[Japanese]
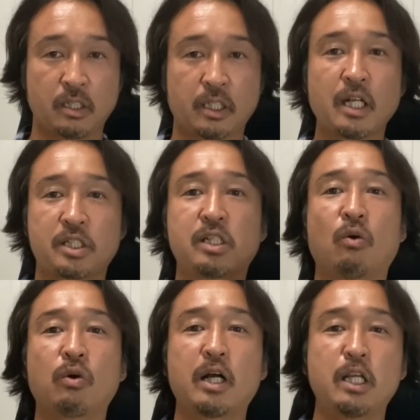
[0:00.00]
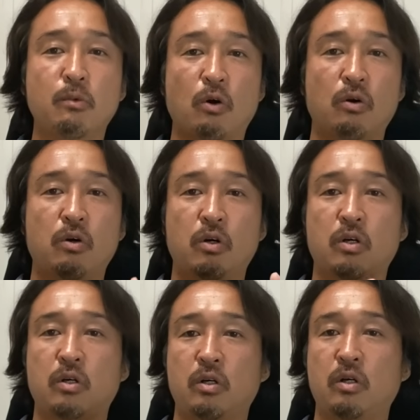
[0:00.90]
ただし、他にも
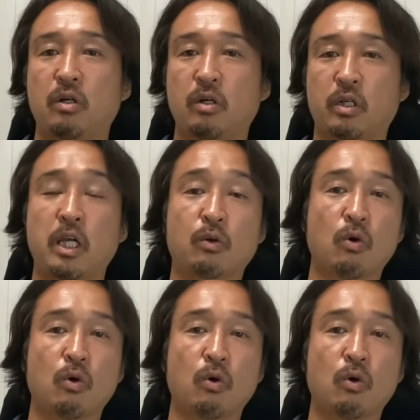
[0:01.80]
銀